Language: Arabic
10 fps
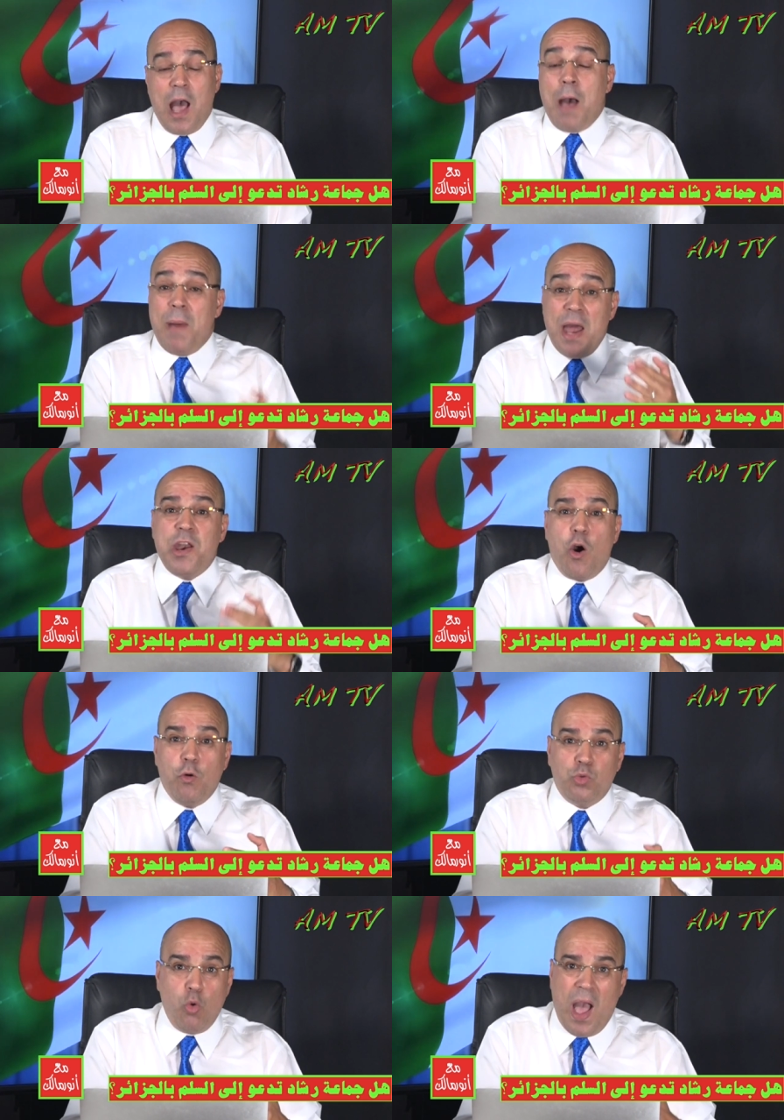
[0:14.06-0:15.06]
أم
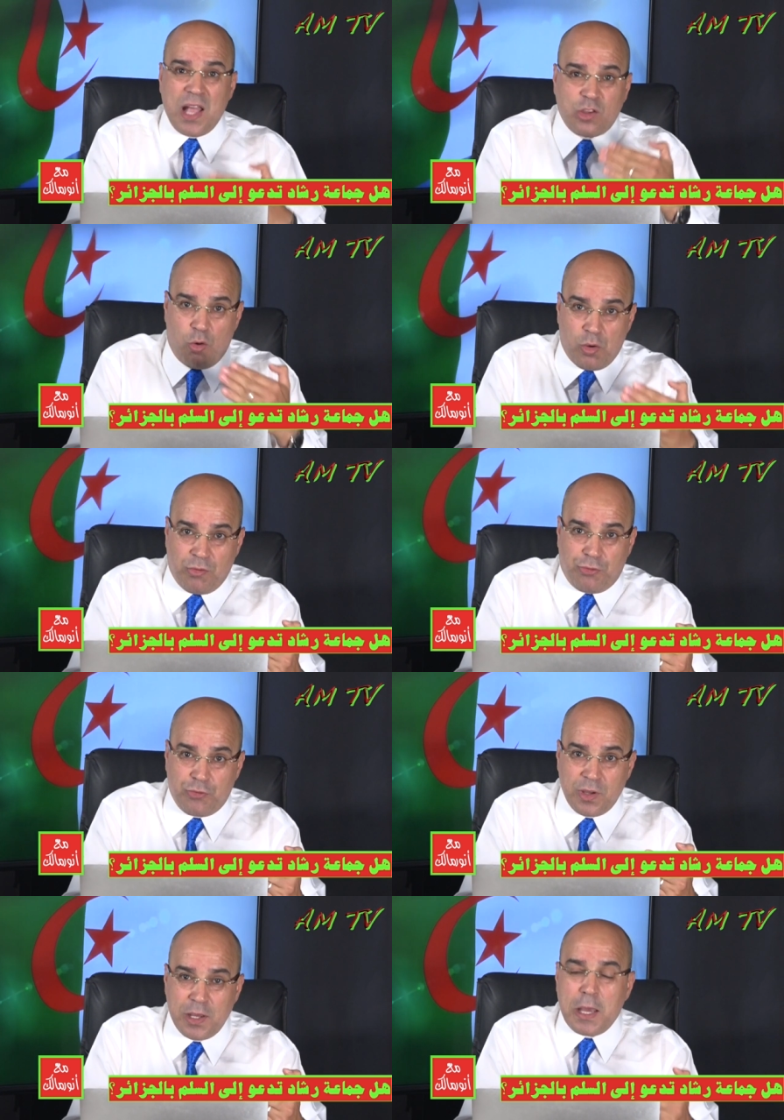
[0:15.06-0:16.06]
أنهم دعاة
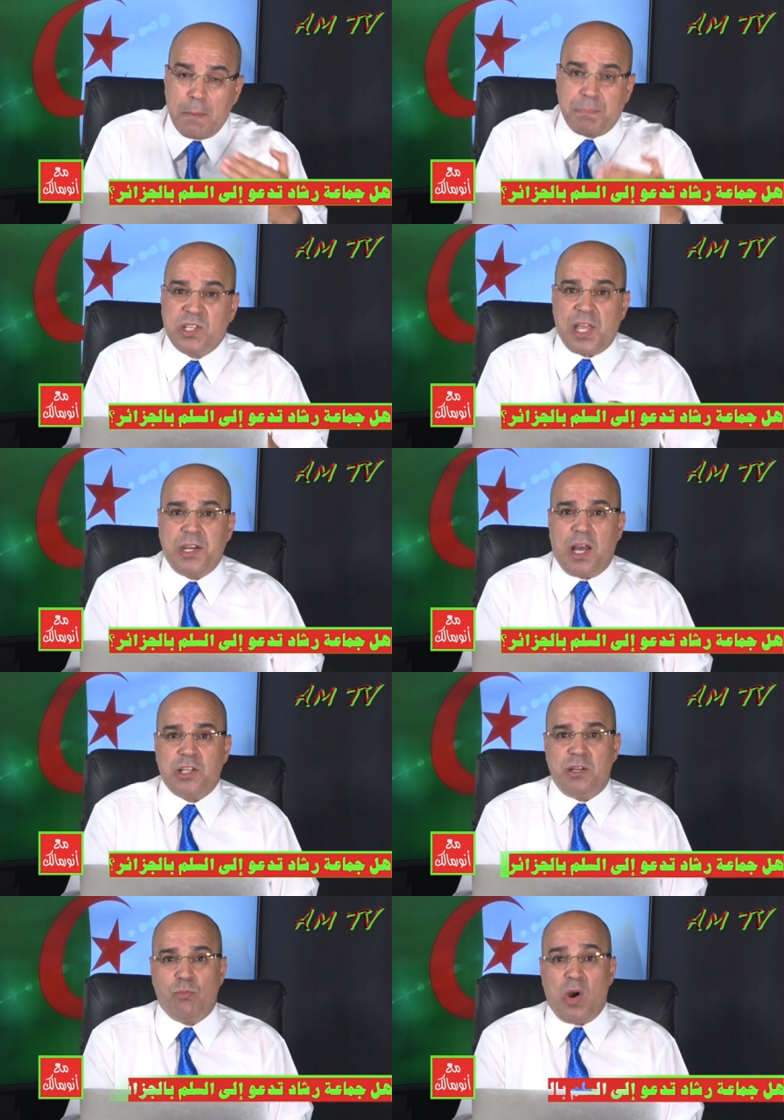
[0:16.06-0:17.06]
عنف
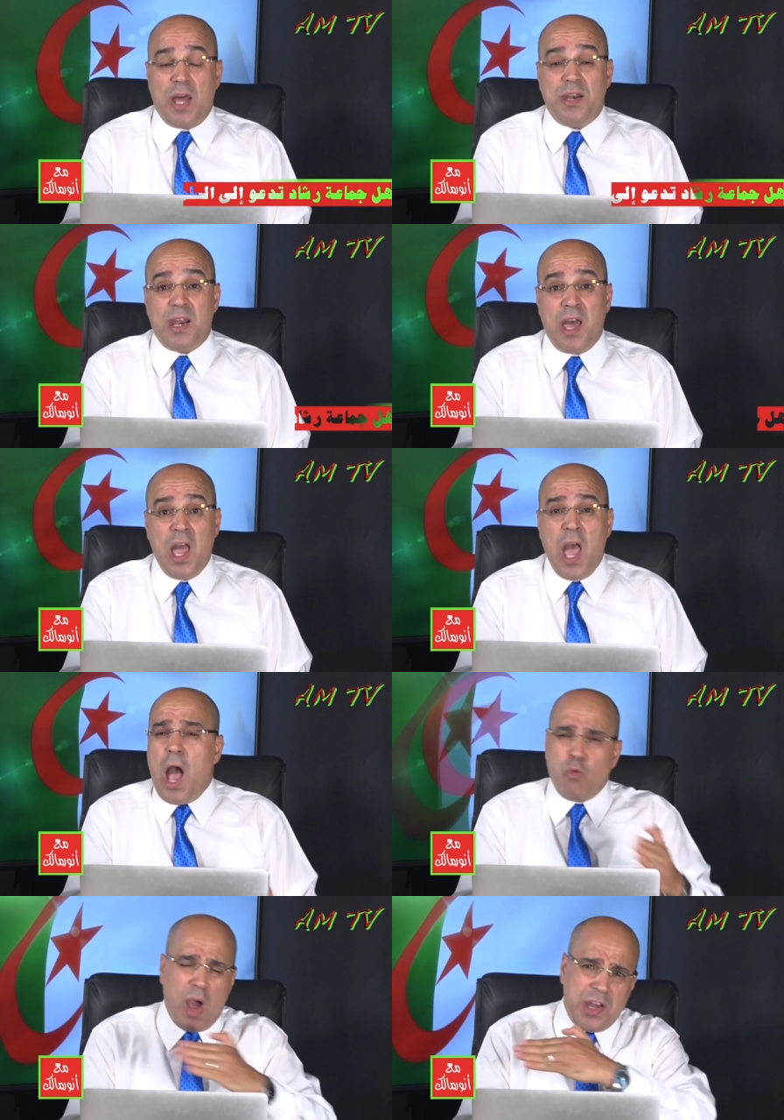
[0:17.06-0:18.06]
بطريقة مقننة
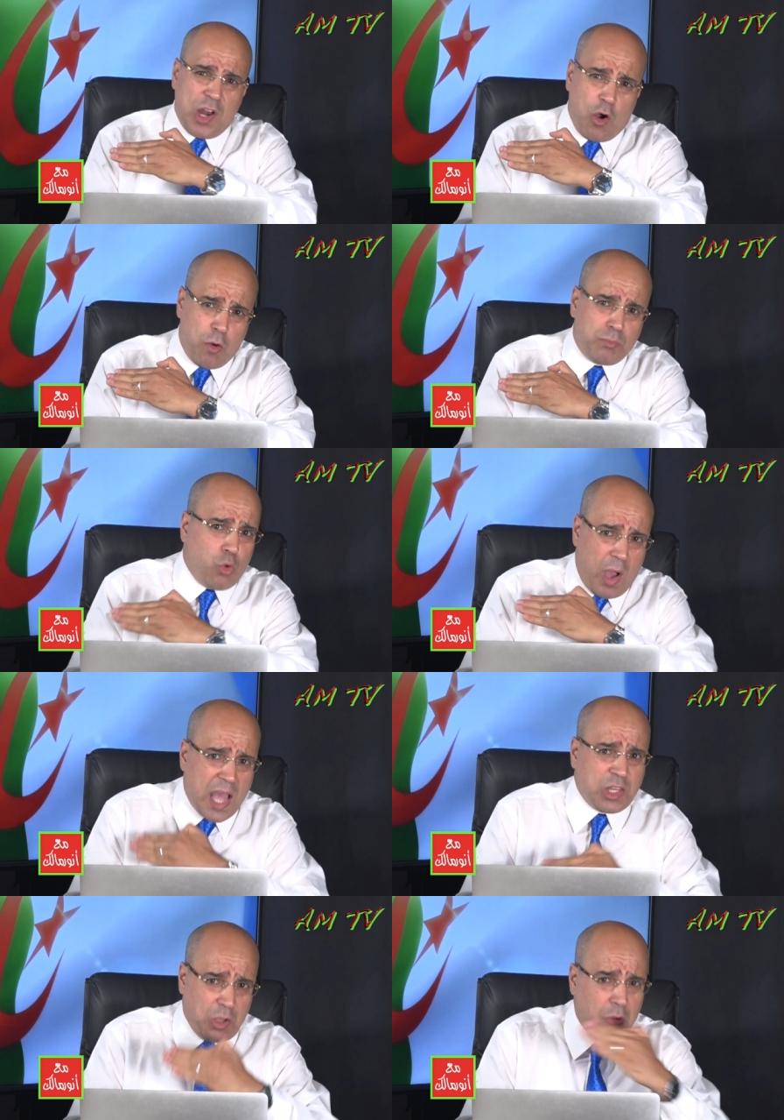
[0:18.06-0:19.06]
أو أنهم
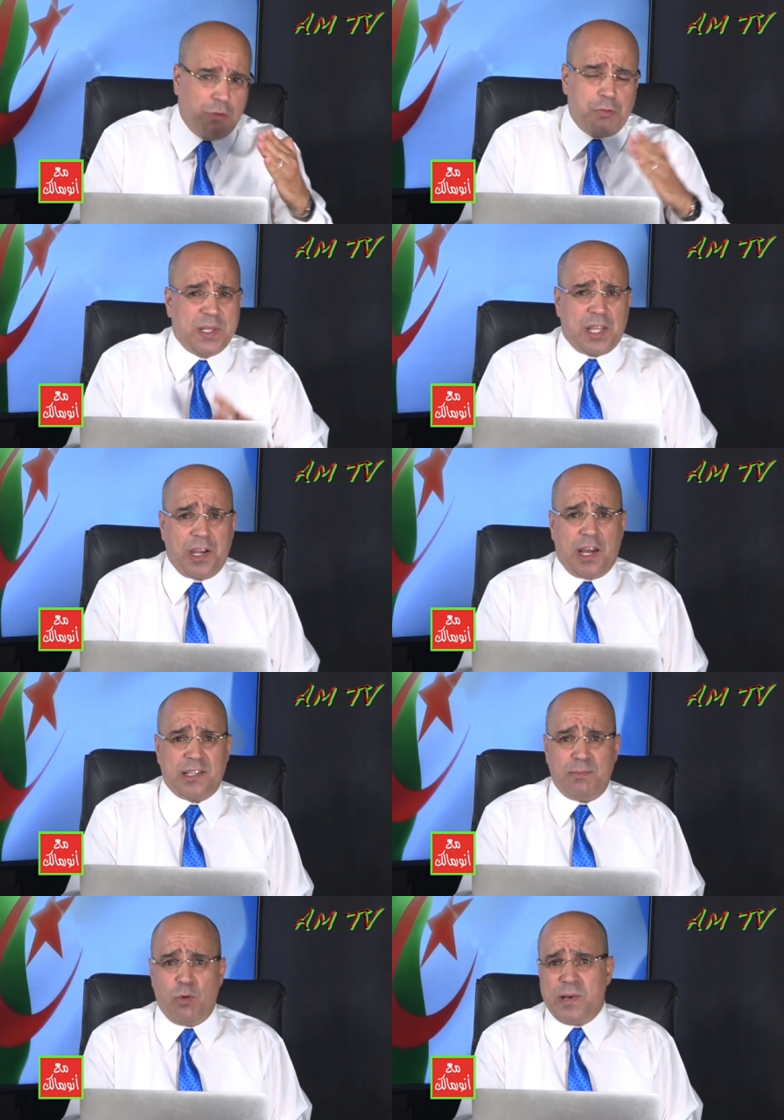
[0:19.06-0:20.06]
دعاة عنف
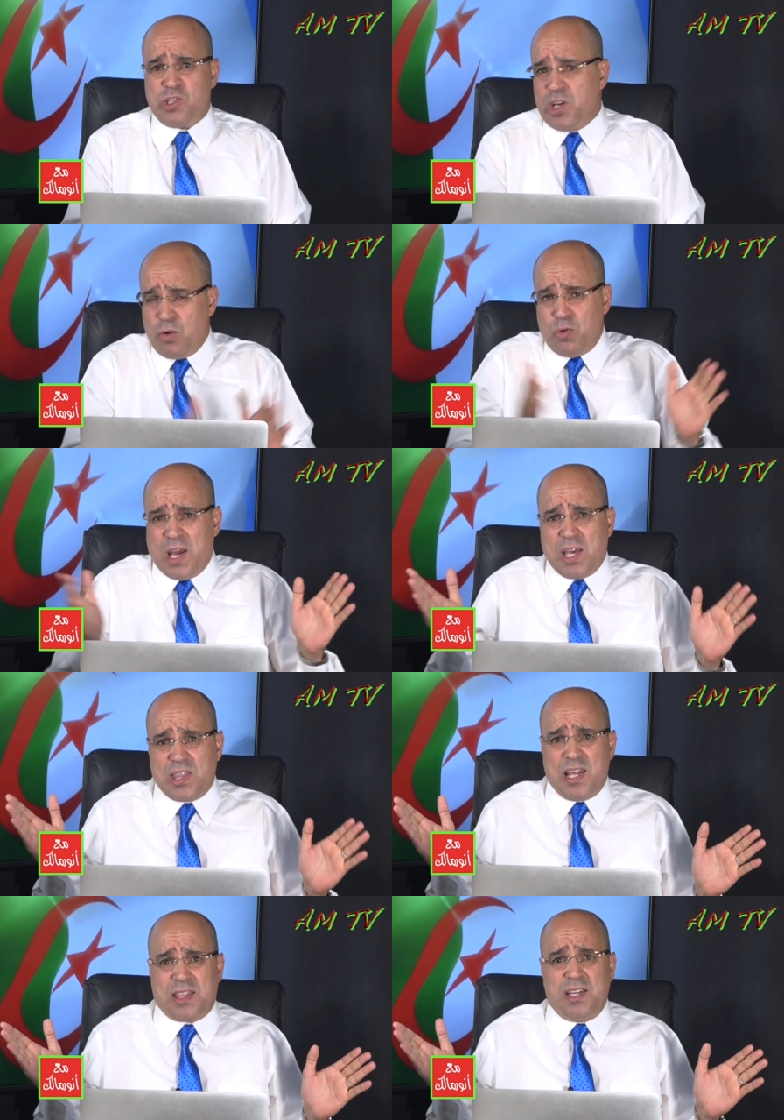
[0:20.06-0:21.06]
بطريقة مباشرة هناك
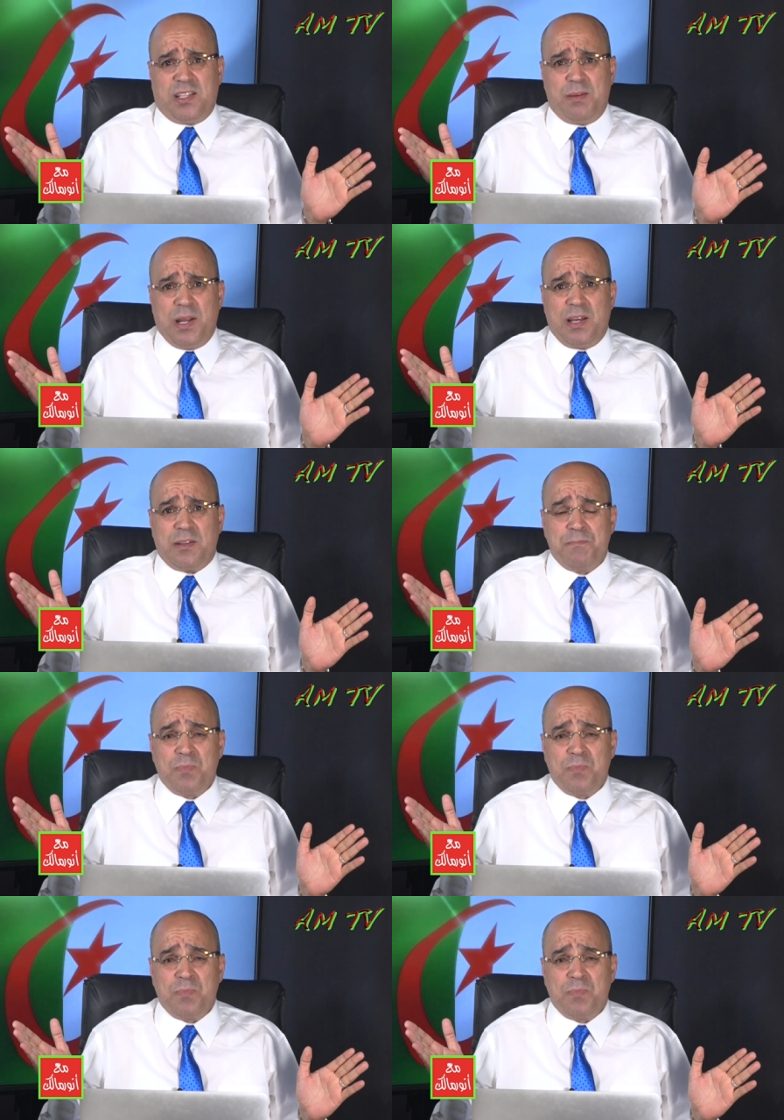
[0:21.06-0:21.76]
ثلاث احتمالات